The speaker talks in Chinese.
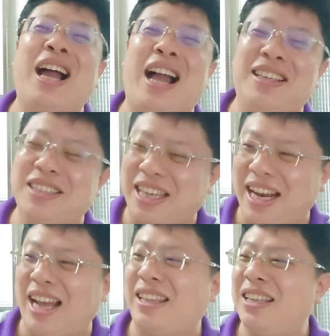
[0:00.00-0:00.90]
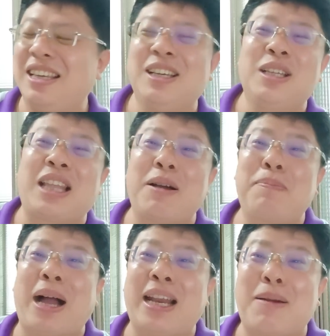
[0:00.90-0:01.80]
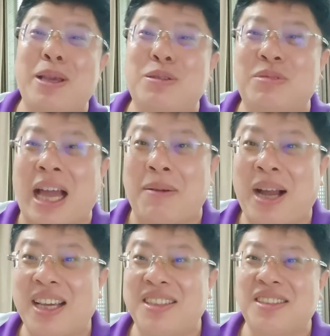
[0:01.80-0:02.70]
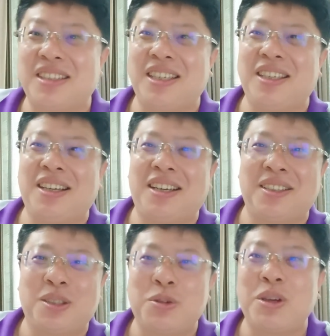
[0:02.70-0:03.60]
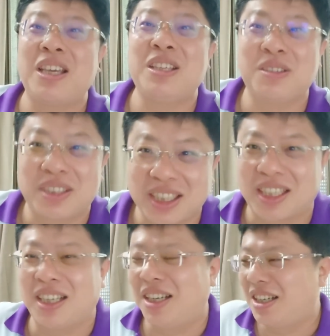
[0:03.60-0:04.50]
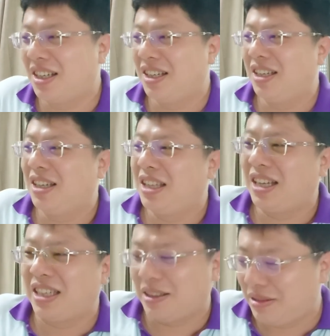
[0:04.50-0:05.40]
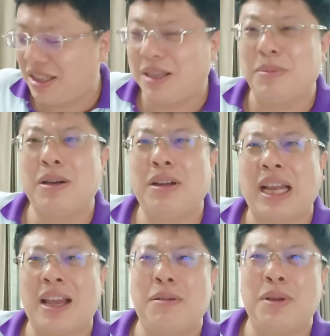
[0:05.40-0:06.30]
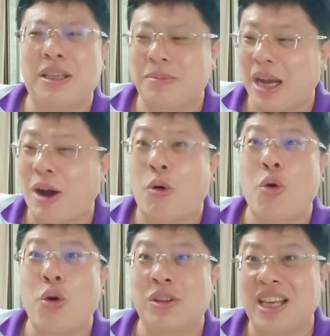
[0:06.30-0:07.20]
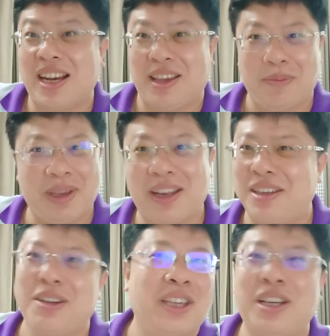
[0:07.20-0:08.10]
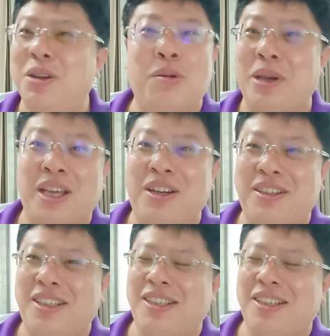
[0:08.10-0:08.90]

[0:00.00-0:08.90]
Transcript: 他还是给他当八大民主党派之一哈，就是原因就这个。他想要说你们会还有没有什么好货在里面？结果一个都没有。